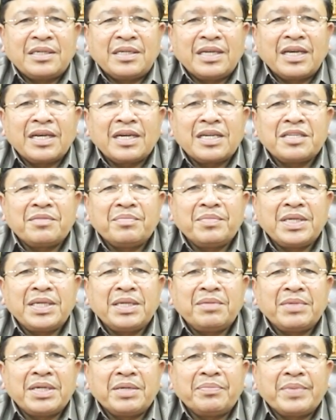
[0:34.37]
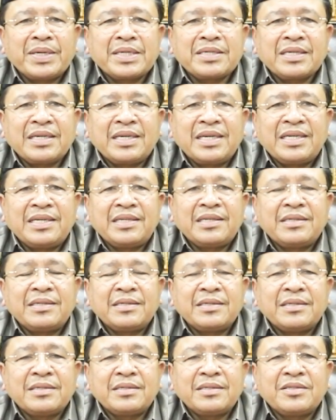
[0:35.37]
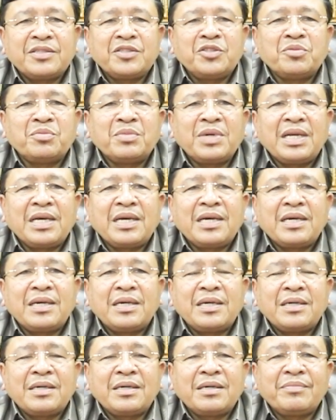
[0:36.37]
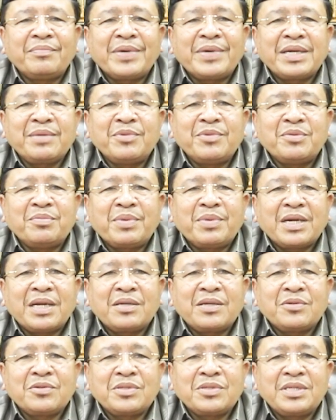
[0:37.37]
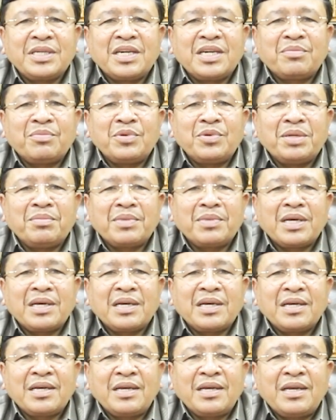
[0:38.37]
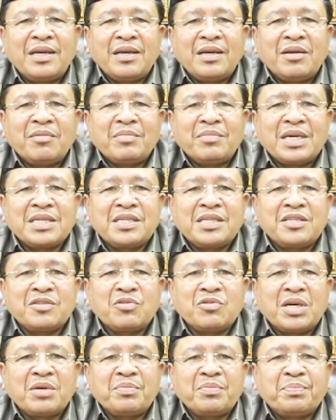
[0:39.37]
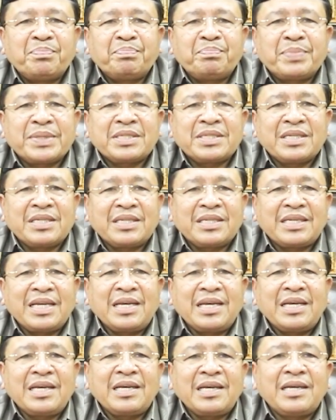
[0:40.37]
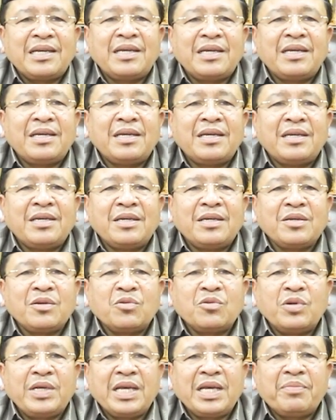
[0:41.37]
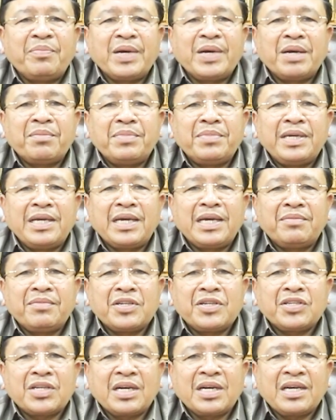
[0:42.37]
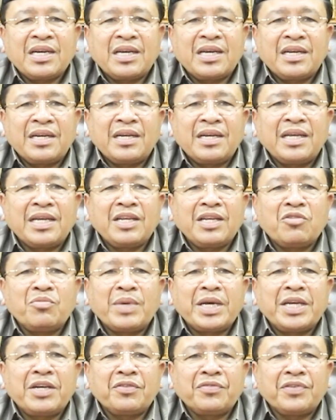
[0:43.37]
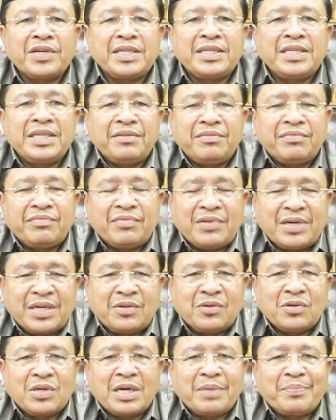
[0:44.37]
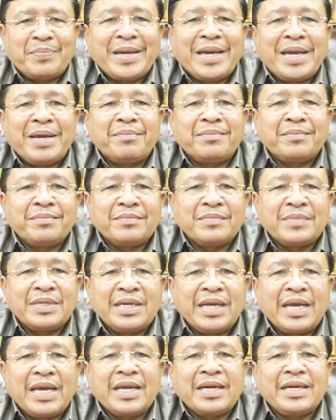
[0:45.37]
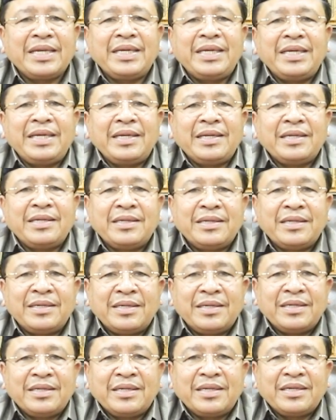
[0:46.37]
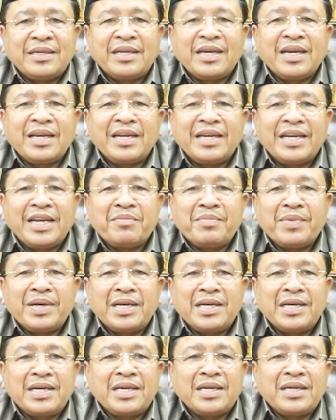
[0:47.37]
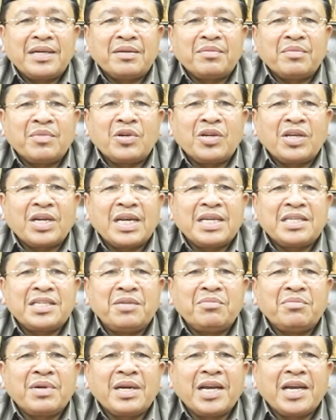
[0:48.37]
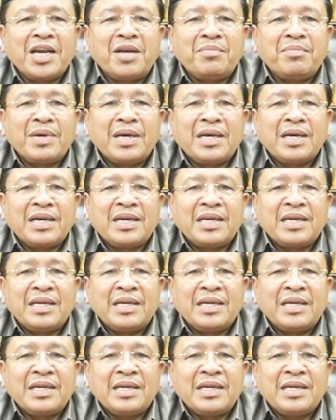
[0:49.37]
dengan resmi melepaskan sejumlah 4.435 mahasiswa peserta Kuliah Pengabdian Masyarakat dari Rumah Inovatif atau KPM DRI dengan tema Moderasi Beragama